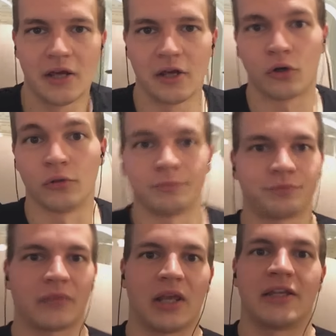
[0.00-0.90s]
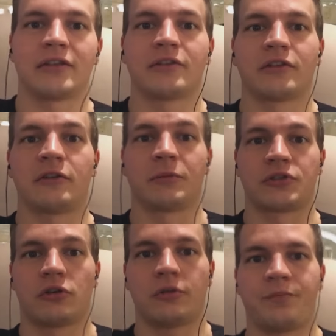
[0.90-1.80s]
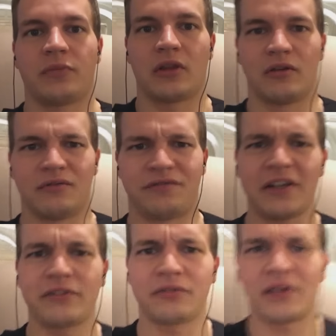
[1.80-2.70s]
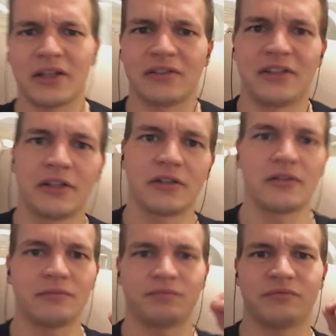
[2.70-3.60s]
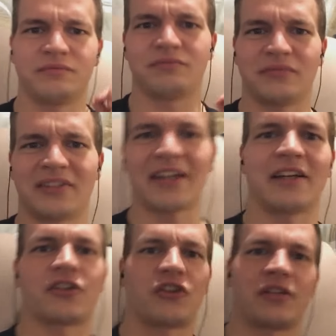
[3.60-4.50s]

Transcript: Cool. Jetzt interessiert mich noch, was waren Dinge deiner Geschichte?